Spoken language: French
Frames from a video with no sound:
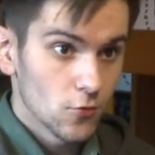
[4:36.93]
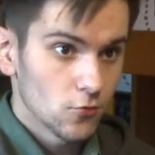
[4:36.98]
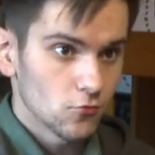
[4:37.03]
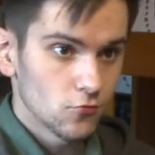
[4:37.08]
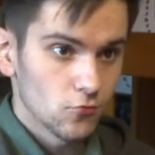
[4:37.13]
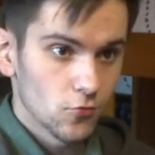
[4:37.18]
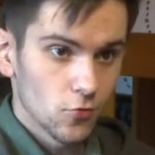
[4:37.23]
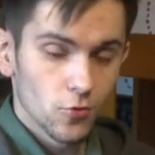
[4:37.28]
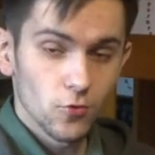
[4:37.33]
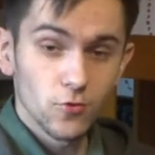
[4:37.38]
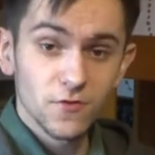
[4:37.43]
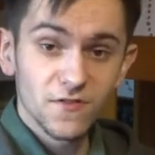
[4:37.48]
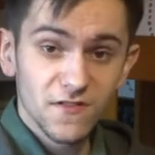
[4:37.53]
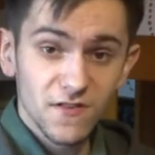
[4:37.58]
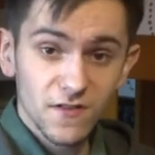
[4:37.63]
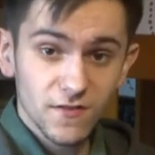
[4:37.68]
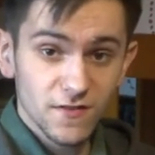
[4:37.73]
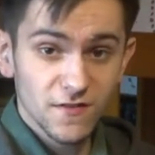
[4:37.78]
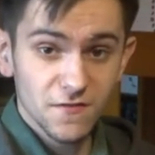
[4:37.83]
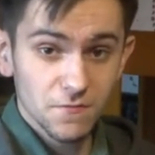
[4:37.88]
ou c'est euh, tu
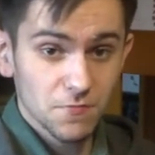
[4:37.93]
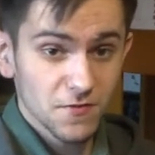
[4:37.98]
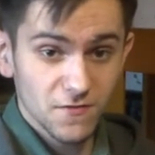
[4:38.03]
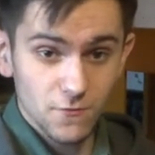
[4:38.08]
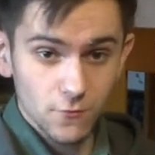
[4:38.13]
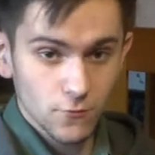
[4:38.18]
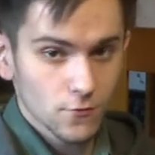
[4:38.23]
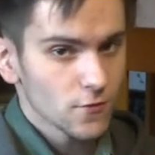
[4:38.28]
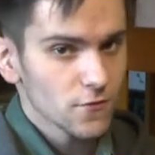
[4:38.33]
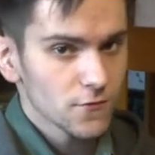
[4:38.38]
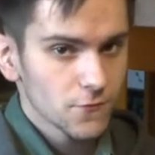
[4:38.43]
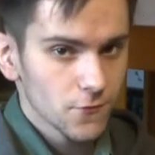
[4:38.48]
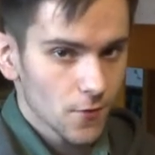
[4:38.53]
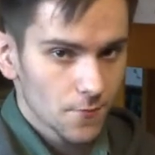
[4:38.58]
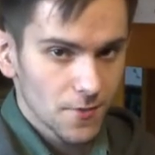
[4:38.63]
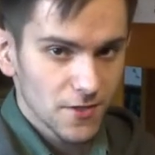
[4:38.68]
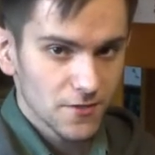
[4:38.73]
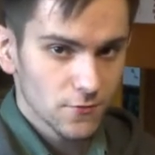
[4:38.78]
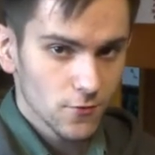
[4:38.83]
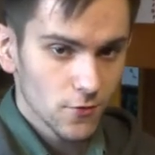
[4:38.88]
sais un espèce de
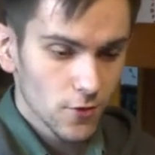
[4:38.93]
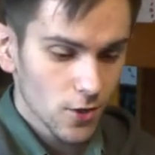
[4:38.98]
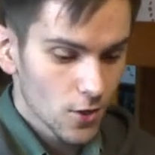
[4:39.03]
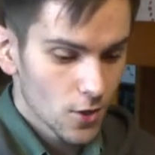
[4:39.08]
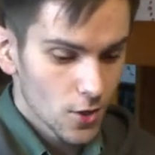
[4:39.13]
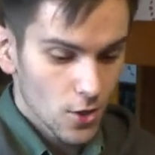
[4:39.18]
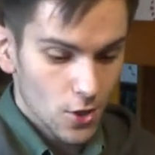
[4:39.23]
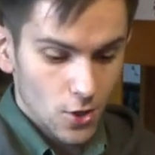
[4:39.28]
transformateur